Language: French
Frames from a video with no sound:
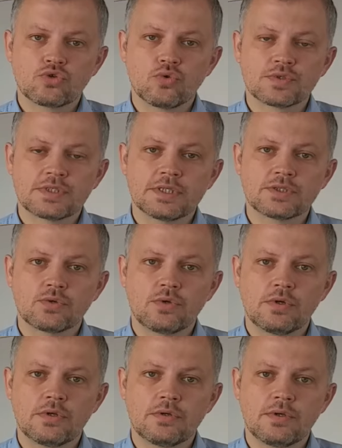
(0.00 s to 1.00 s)
compter sur
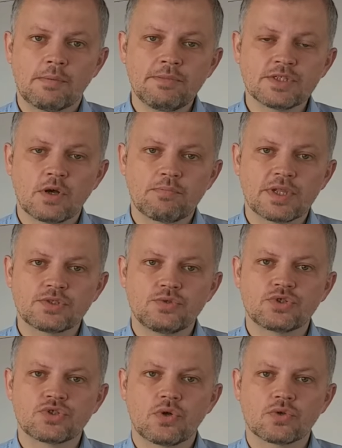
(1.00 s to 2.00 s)
la mise en place du
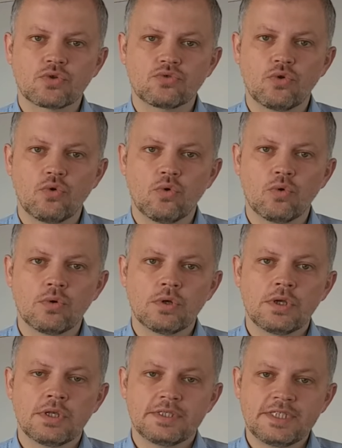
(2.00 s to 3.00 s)
centre de Hon
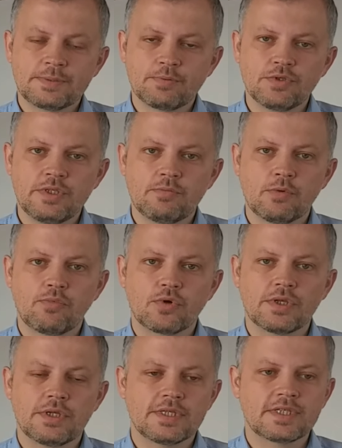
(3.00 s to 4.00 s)
disponible pour
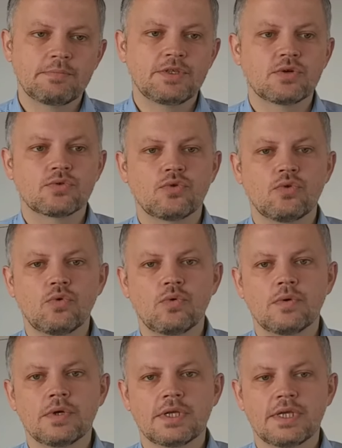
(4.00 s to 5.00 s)
les, les habitants de Hon
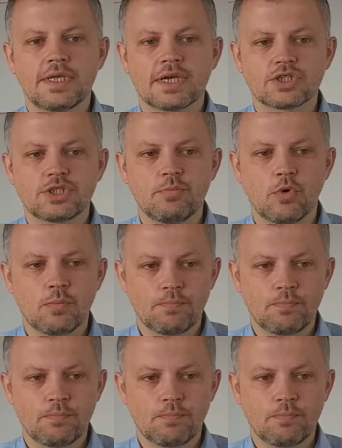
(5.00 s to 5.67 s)
et Argimont.